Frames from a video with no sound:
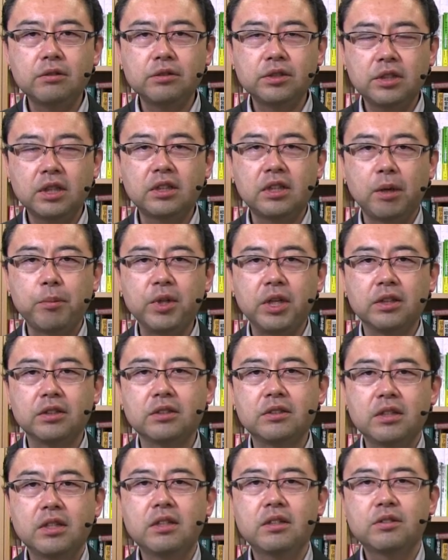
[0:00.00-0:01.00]
るんじゃダメなん
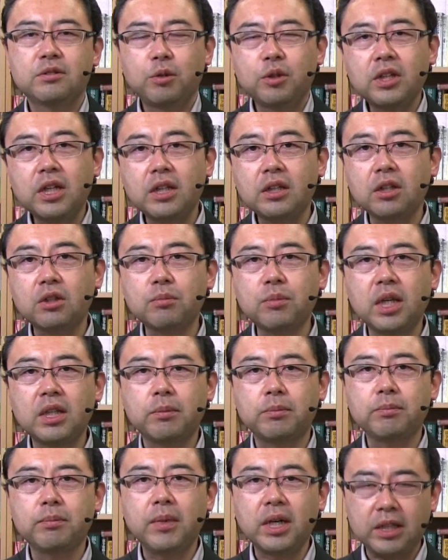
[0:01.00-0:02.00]
ですね。それだけだとま
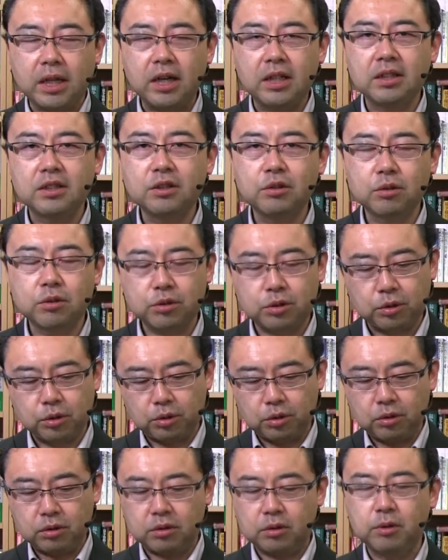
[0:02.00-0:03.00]
だいろいろ
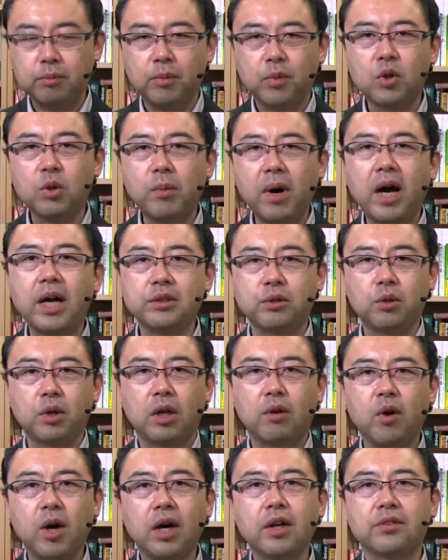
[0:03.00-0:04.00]
ちょっと細かいとこ
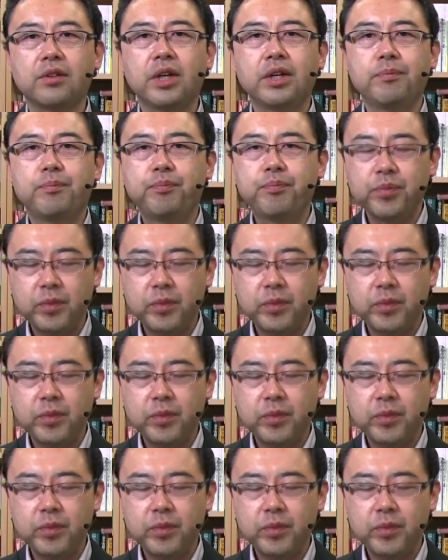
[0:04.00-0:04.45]
ろは分かんない。